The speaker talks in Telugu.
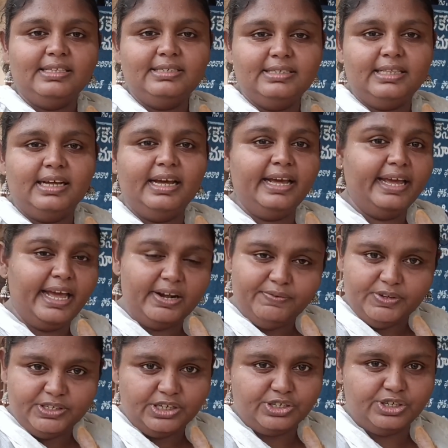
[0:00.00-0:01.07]
ఖచ్చితంగా
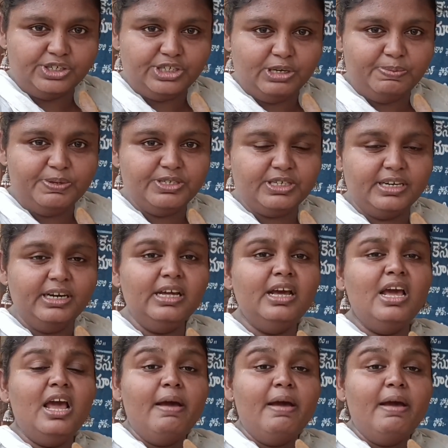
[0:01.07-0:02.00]
ఏఆర్వి ఇంజెక్షన్ చేయించండి